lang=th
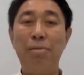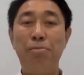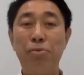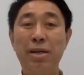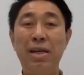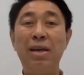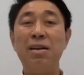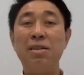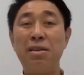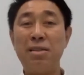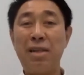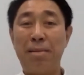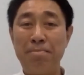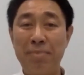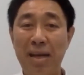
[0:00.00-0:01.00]
พวกนี้ก็ต้อง
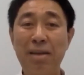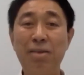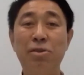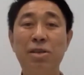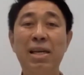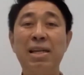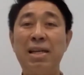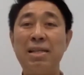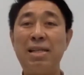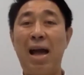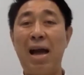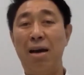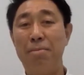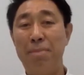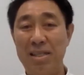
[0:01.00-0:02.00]
นำเทคโนโลยีต่า
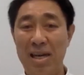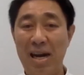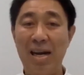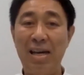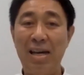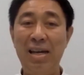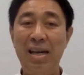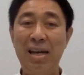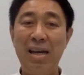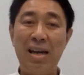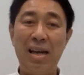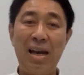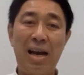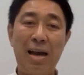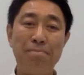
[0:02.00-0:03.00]
งๆเข้ามาใช้
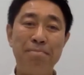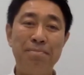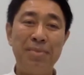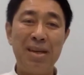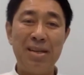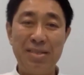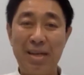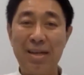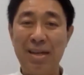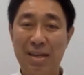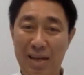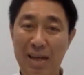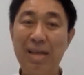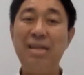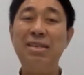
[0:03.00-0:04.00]
นะครับสิ่ง
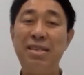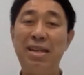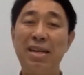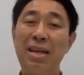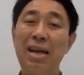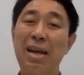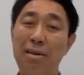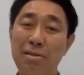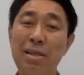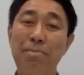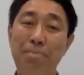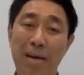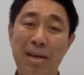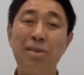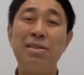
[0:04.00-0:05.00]
นี่คือสิ่งที่เรา
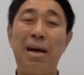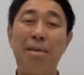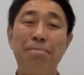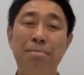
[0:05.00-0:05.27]
จำเป็นต้อง